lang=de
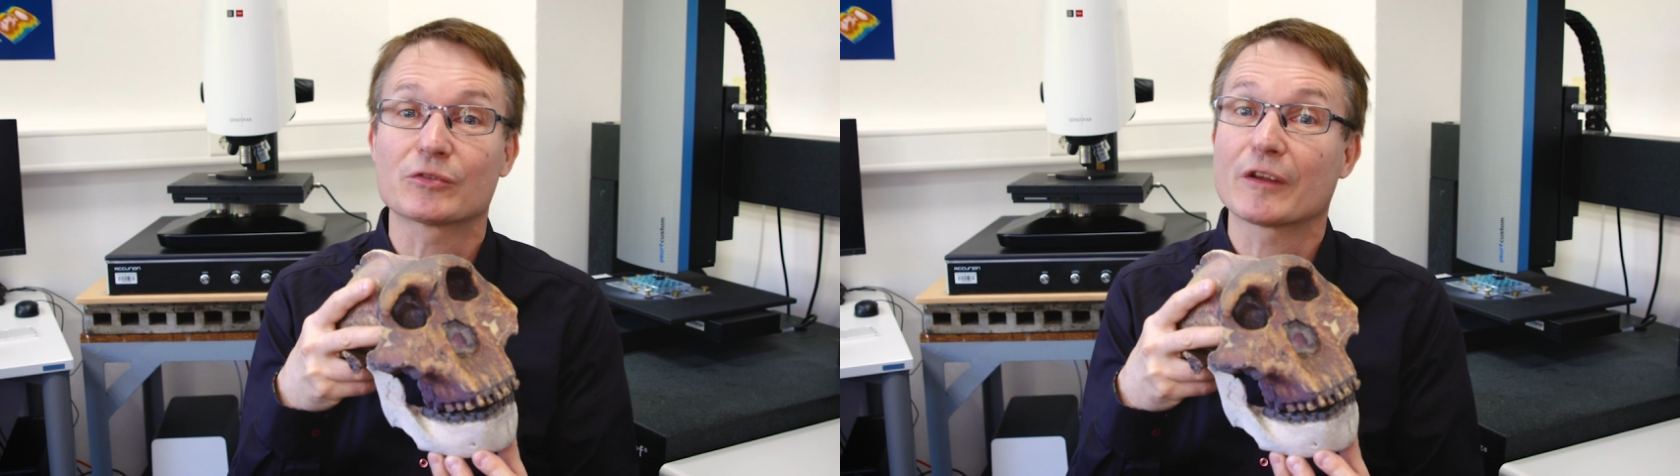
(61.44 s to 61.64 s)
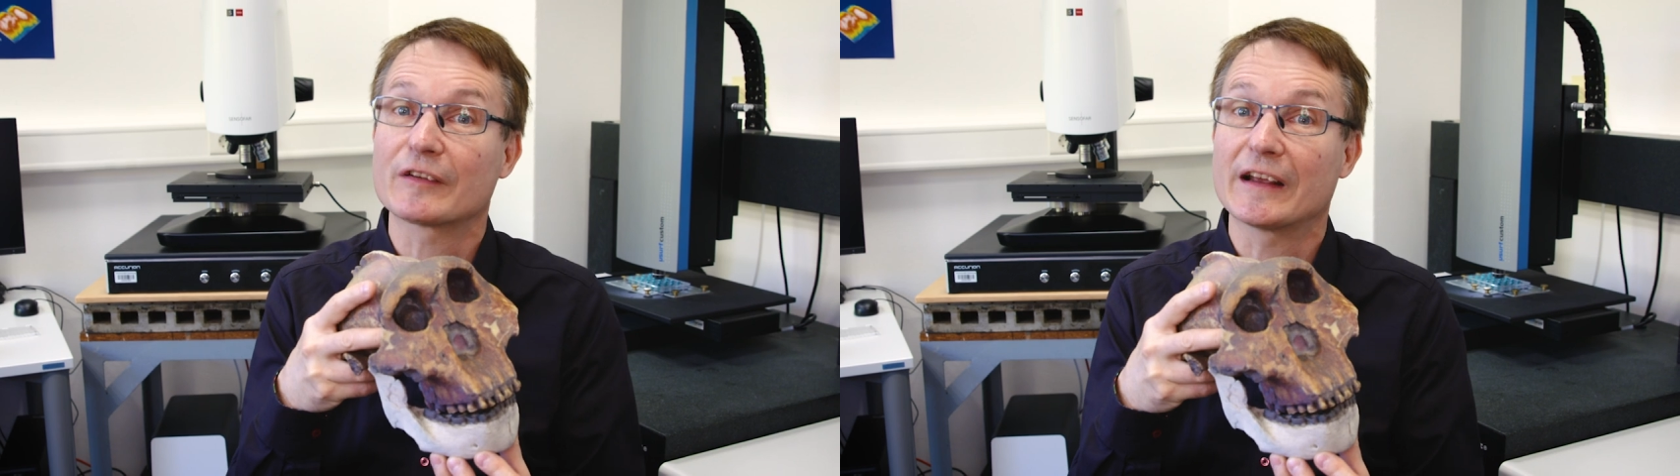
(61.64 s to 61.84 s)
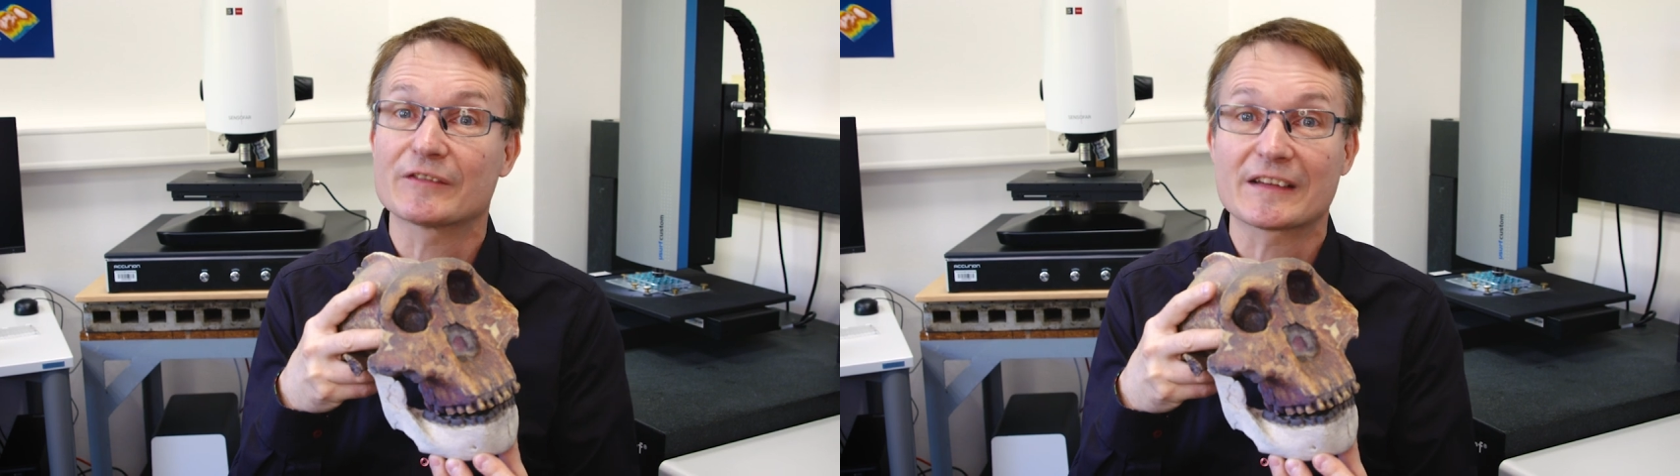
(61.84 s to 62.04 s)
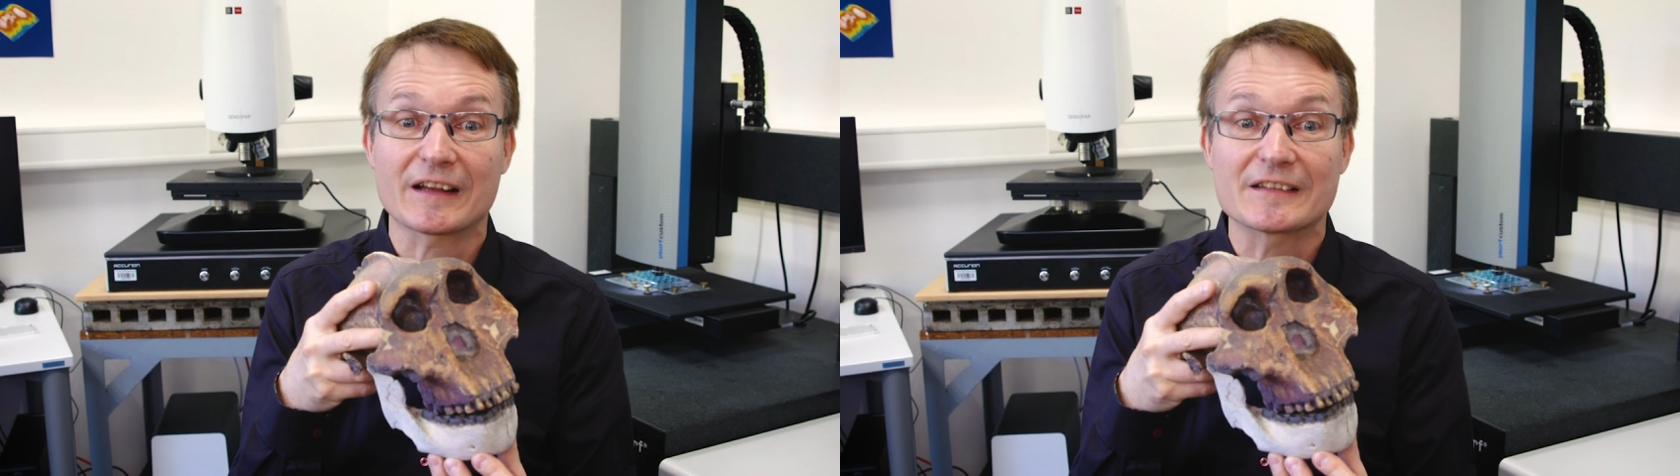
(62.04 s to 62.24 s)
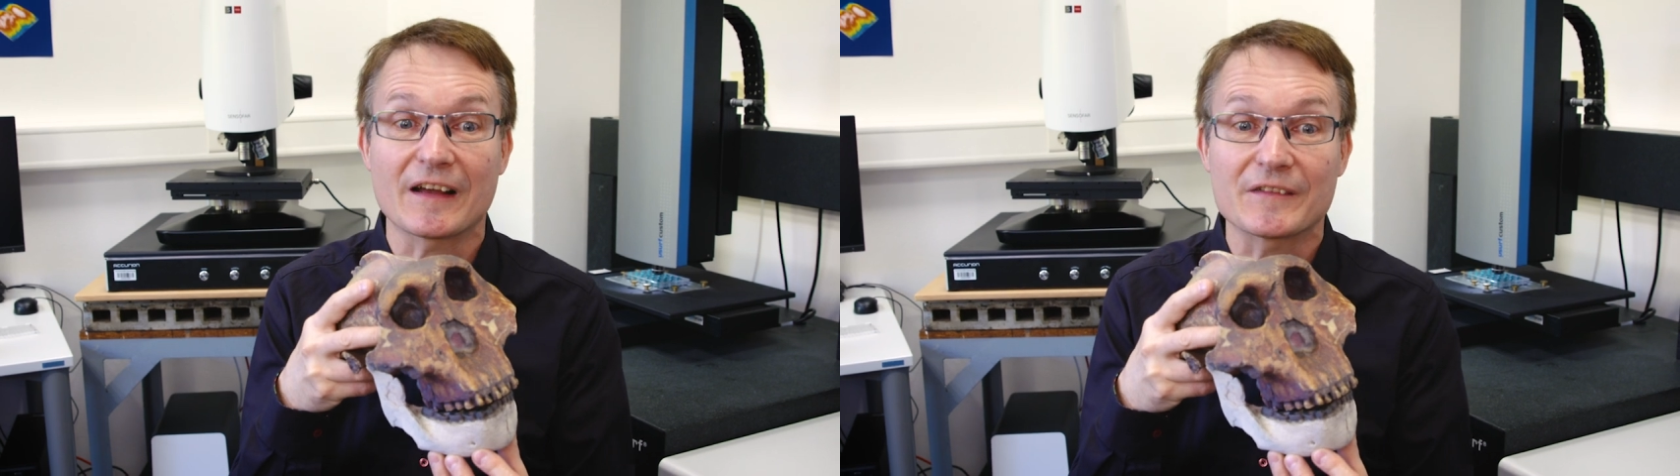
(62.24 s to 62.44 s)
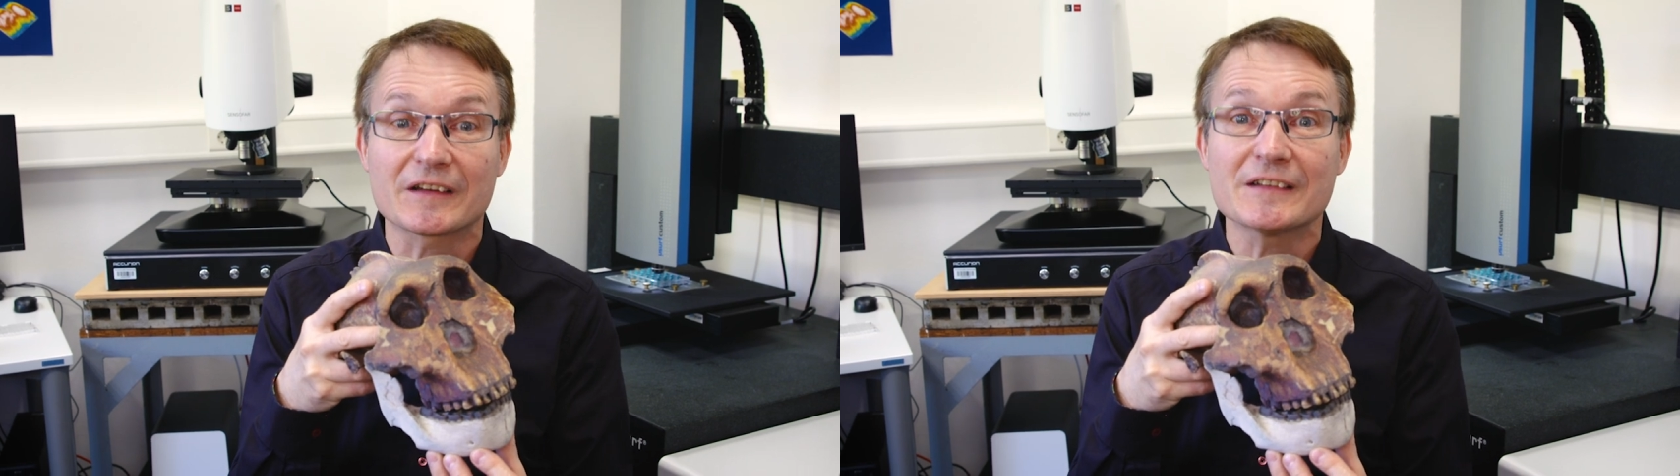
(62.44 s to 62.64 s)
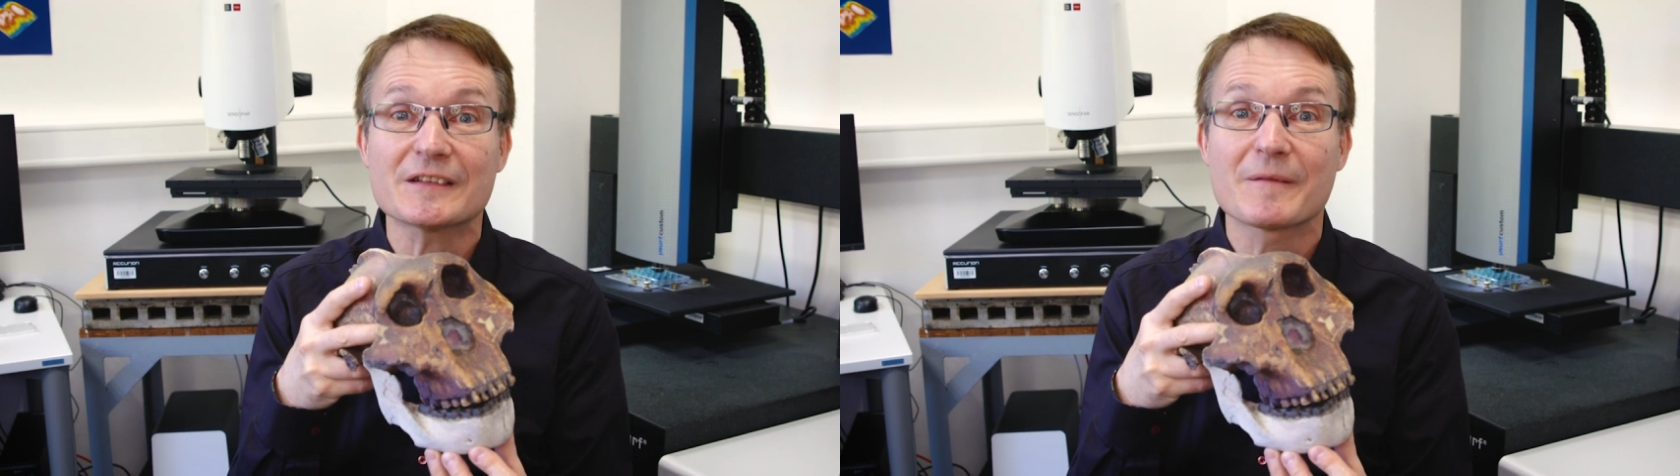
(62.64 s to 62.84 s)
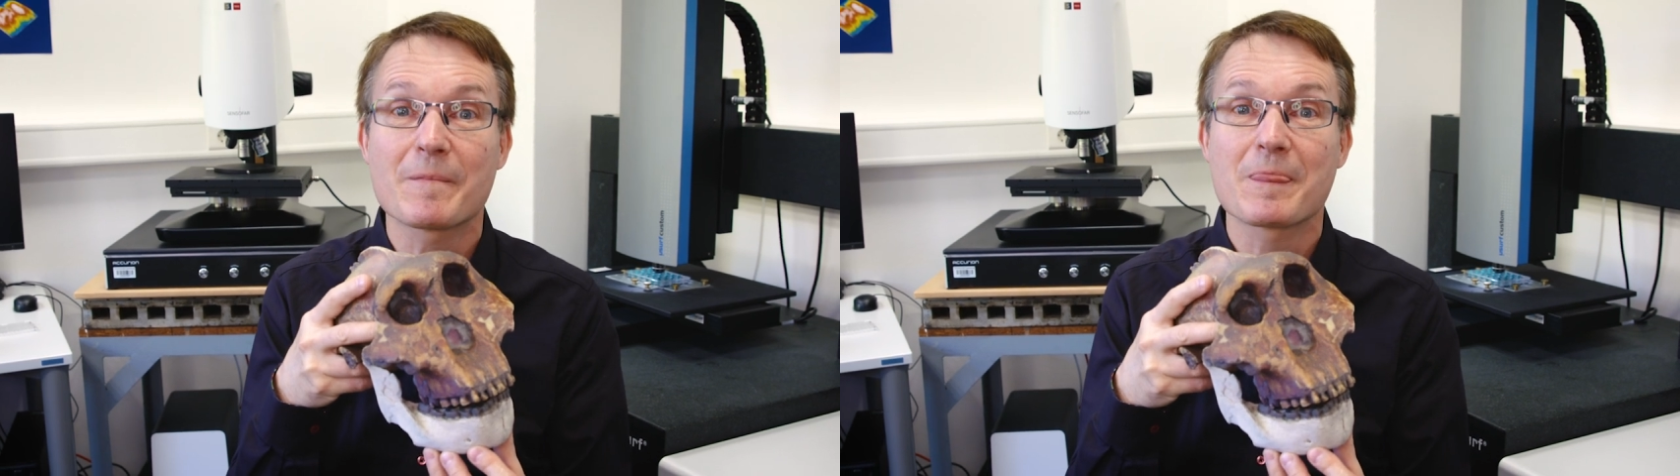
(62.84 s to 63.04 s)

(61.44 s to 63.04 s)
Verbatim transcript: oder vielleicht was ganz anderes.